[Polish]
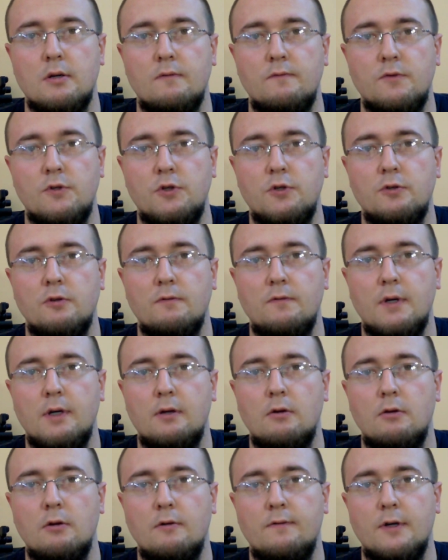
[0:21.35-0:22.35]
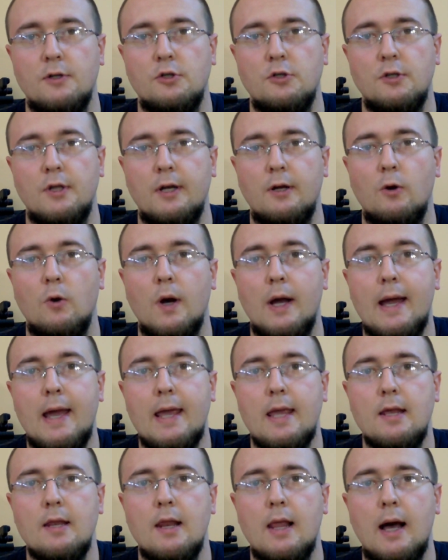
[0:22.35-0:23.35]
wiśniowego, kwaśnego
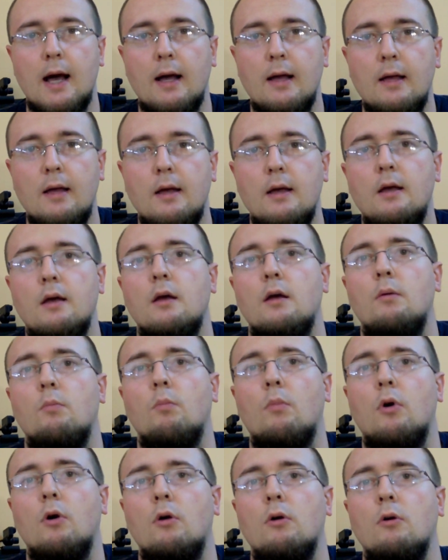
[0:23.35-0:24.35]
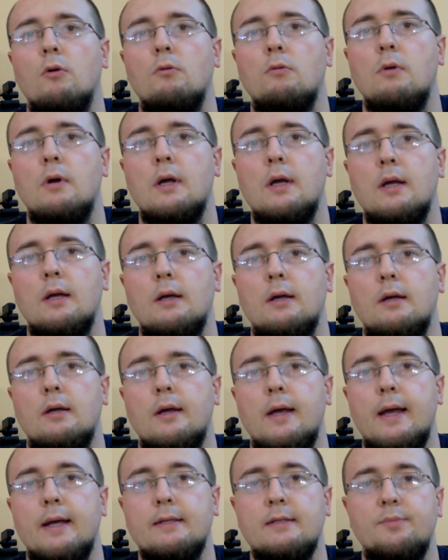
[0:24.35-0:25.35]
Eila mogą
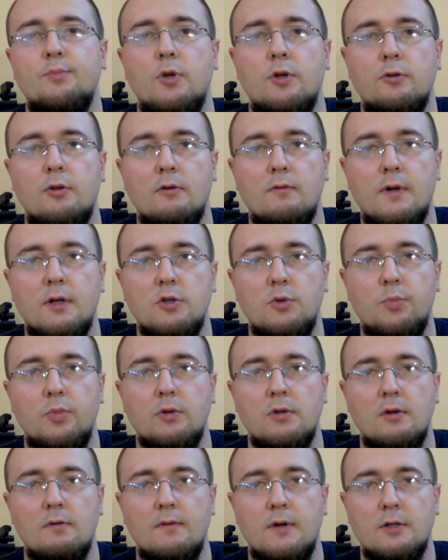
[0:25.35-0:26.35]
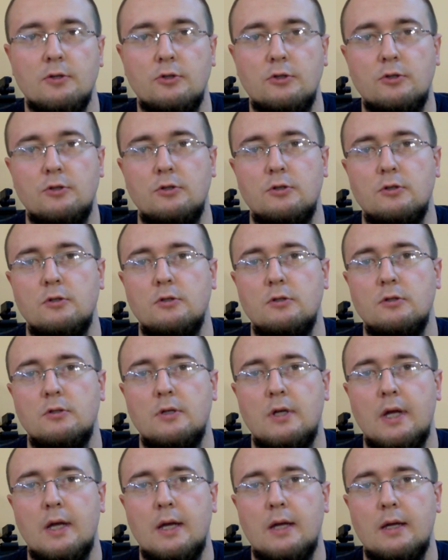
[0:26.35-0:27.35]
eksplodować, ponieważ
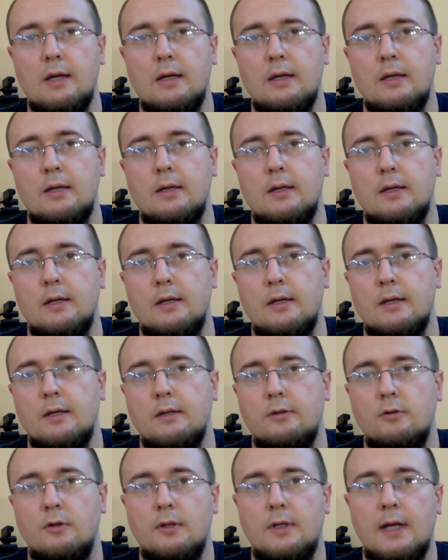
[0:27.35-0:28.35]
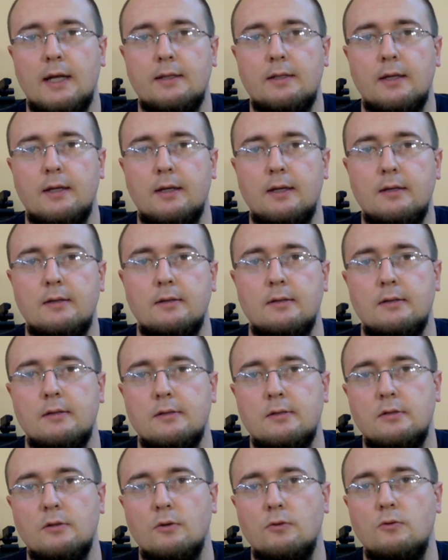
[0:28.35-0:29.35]
E, dodatek
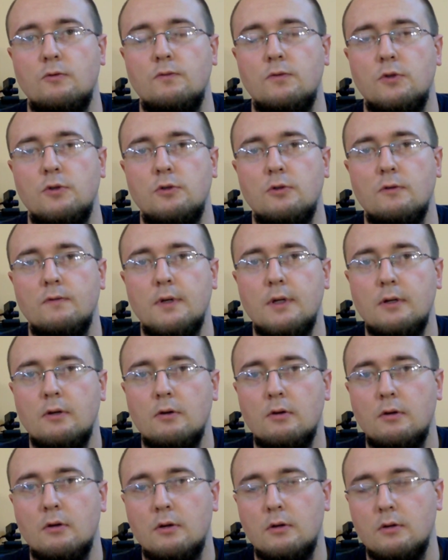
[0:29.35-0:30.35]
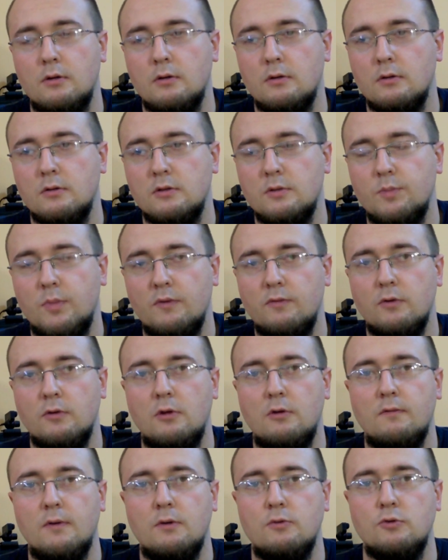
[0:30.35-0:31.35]
soku wiśniowego e,
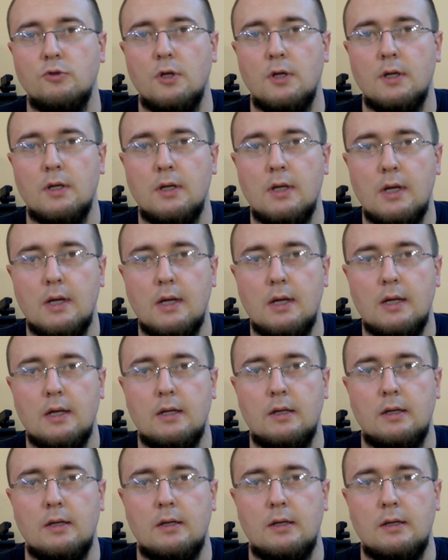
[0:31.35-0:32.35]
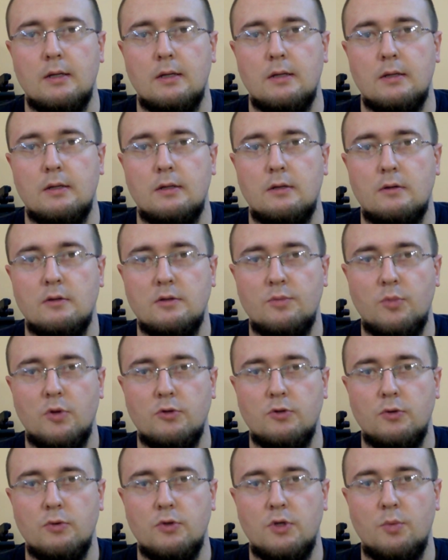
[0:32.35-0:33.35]
spowodował, że e,
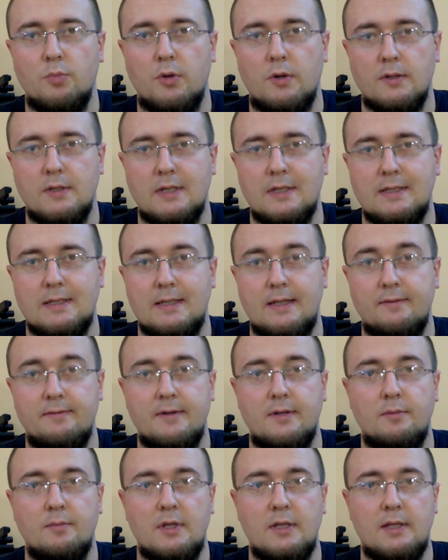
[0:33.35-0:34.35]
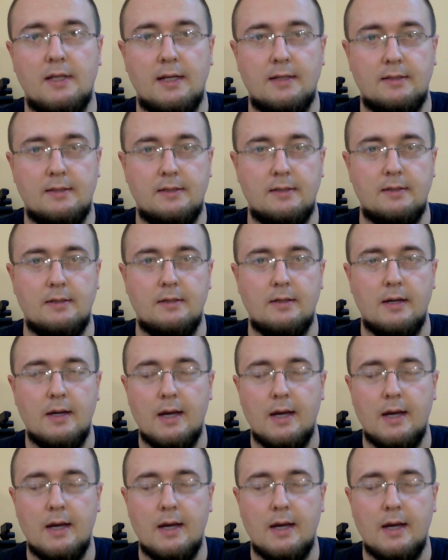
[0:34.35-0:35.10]
rozpoczął się proces refermentacji.